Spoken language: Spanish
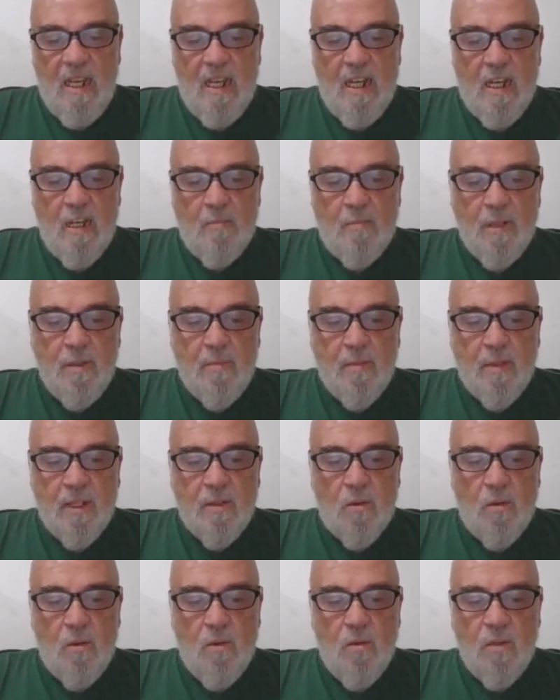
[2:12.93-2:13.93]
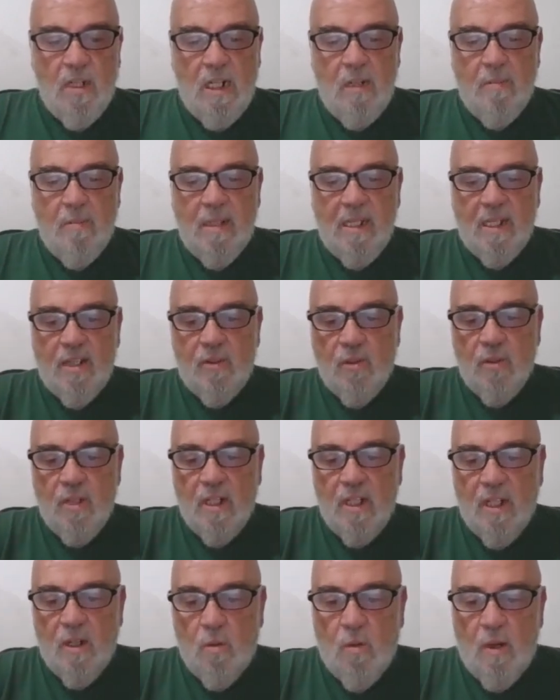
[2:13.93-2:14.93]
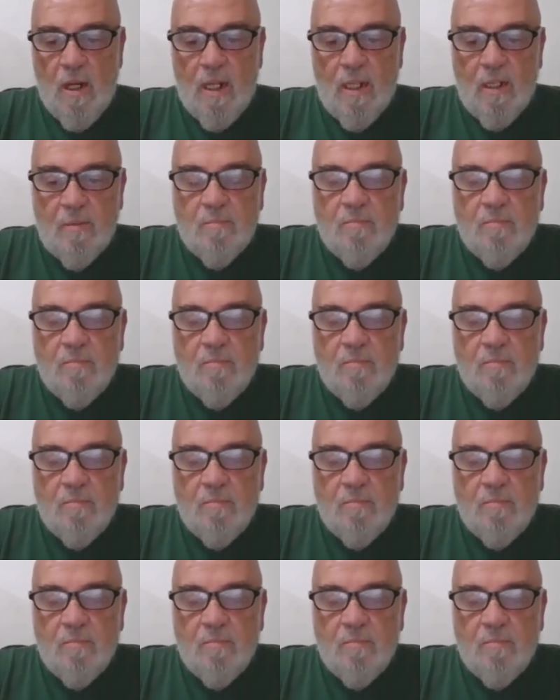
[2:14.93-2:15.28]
El primero, una alimentación adecuada.